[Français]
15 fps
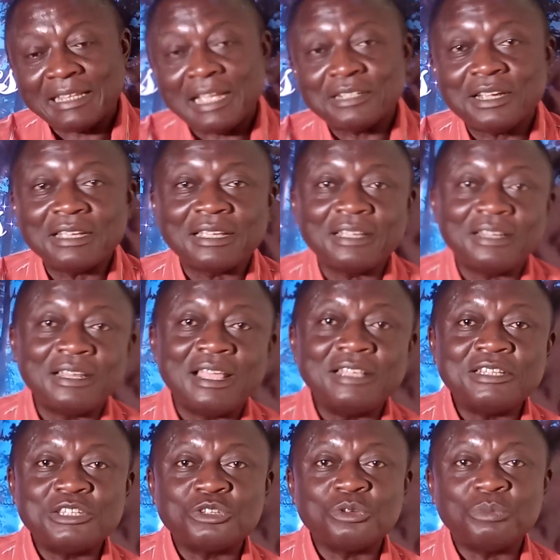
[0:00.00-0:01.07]
d'argent qu'elle
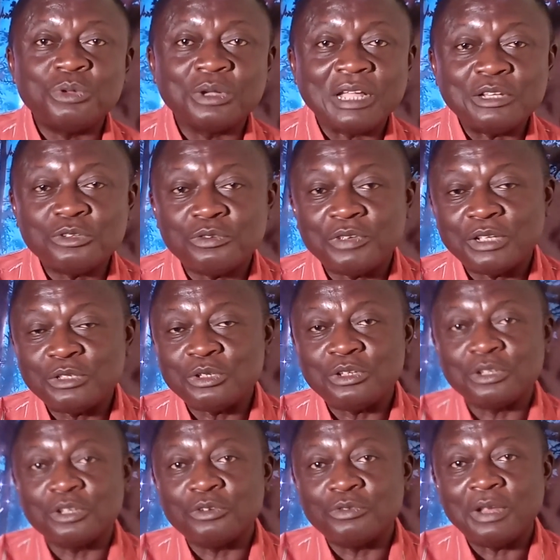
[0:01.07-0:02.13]
distribué. Quand tu viens, tu dis
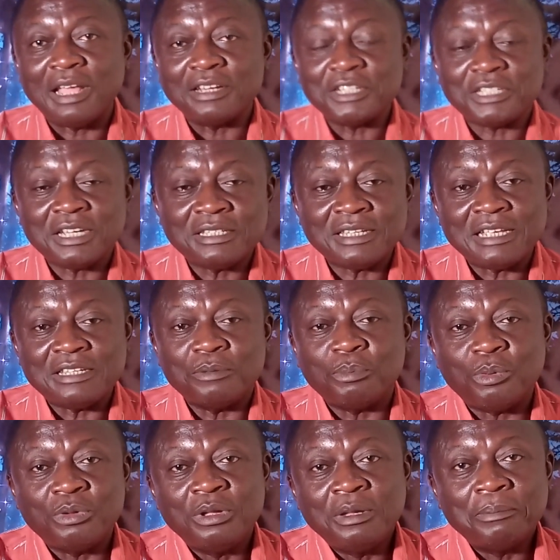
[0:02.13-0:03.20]
que veux la richesse, et tu
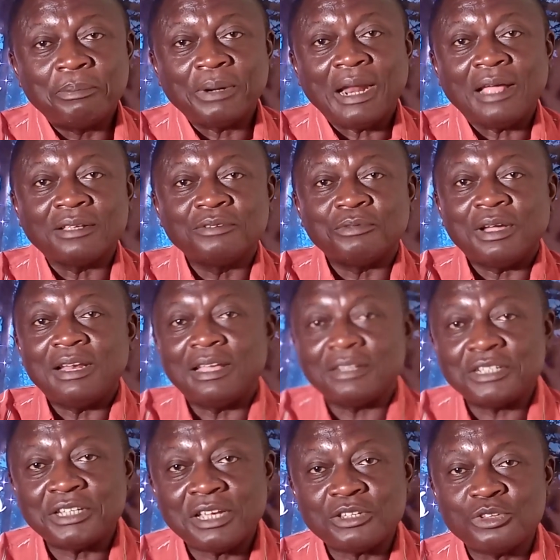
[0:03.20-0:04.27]
prends la
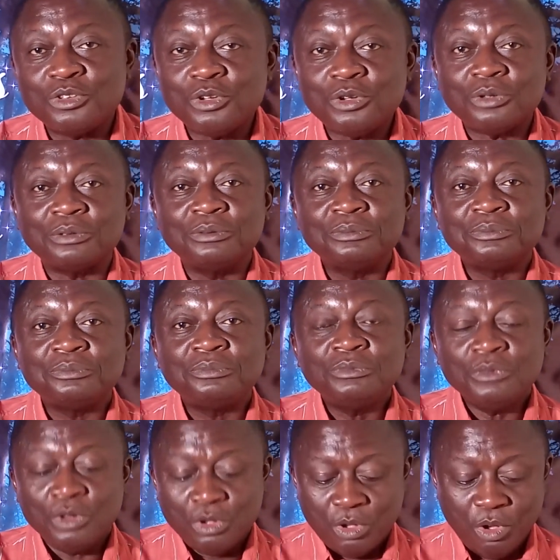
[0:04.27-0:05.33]
richesse. Non.
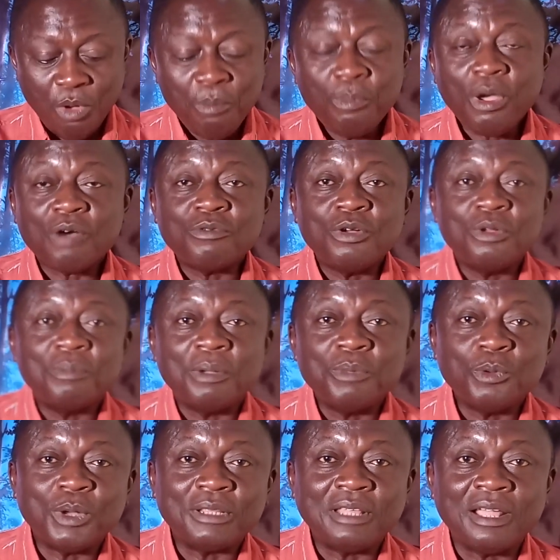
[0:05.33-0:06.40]
On peut avoir le Mami
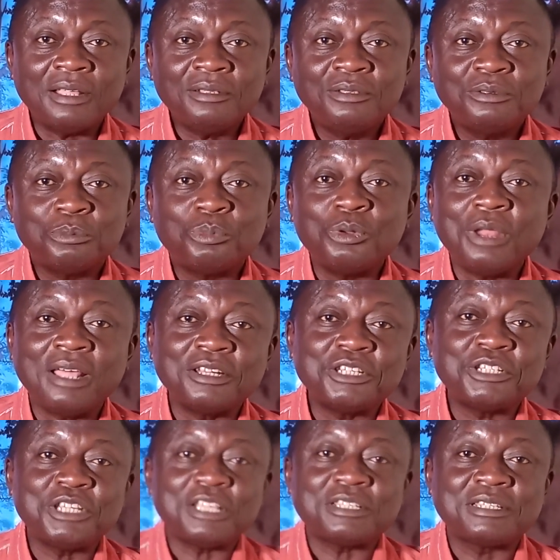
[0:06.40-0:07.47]
pour la
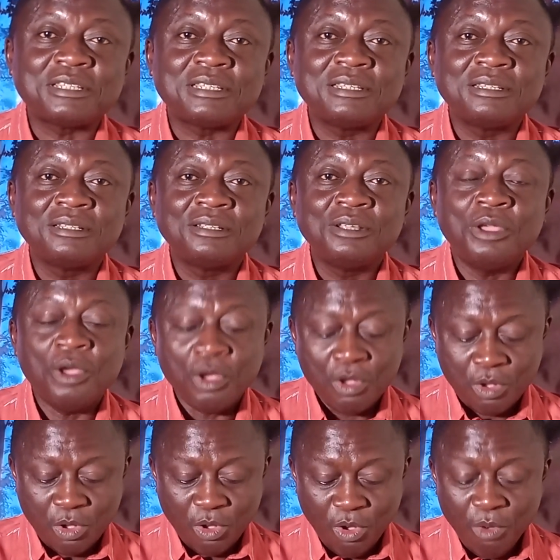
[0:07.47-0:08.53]
richesse.
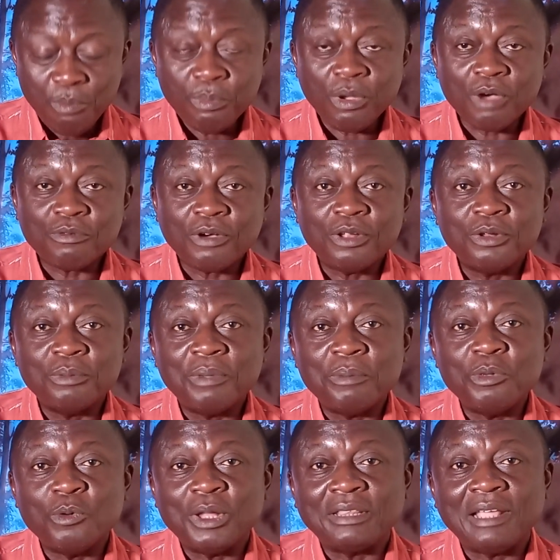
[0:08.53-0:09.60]
On peut avoir le
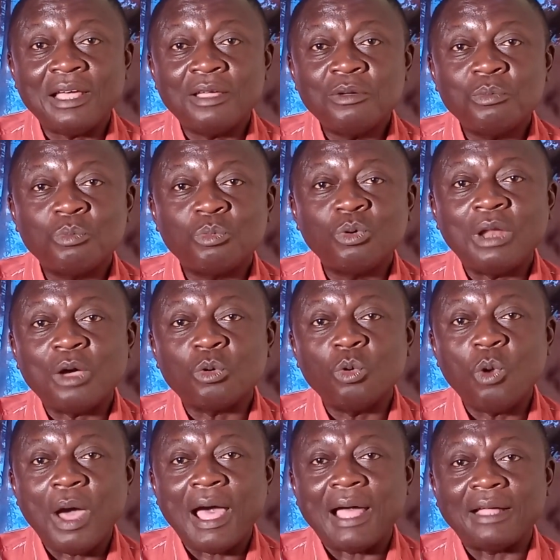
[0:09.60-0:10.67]
Mami Wata pour la
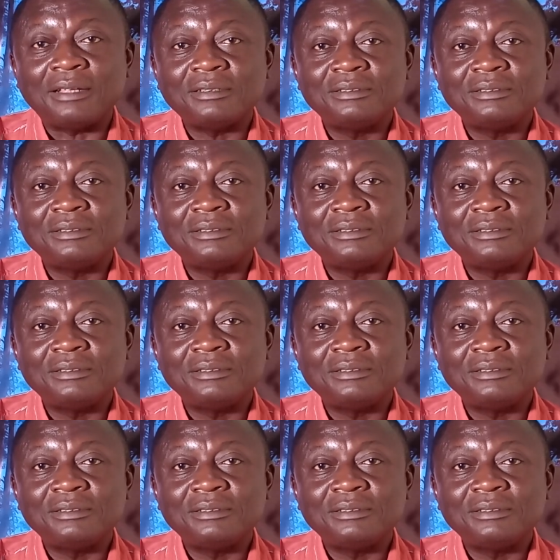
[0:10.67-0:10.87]
gloire.